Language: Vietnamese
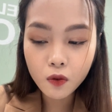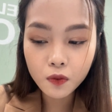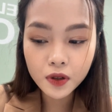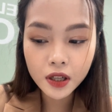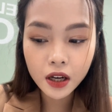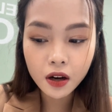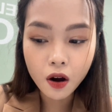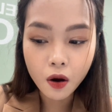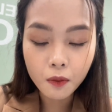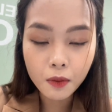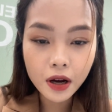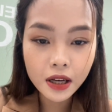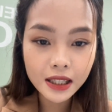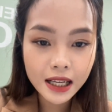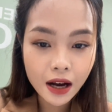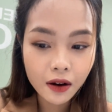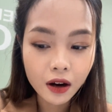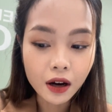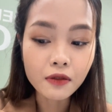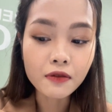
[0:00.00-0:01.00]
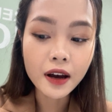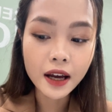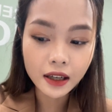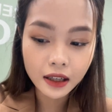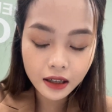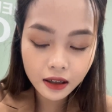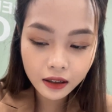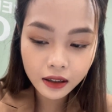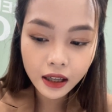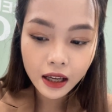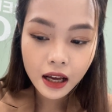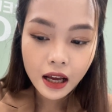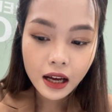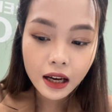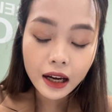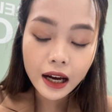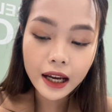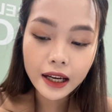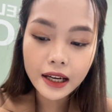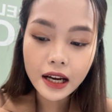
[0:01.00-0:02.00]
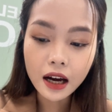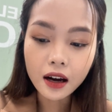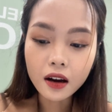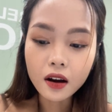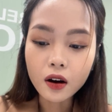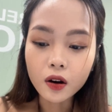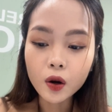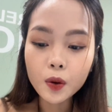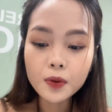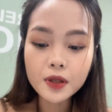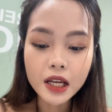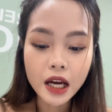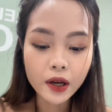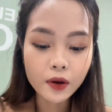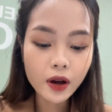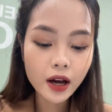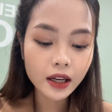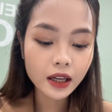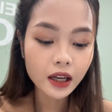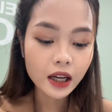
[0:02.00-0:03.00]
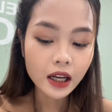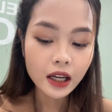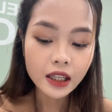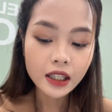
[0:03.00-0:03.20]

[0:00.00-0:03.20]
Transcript: cũng sẽ có mưa rào ở vài nơi, ngày nắng có lúc gián đoạn.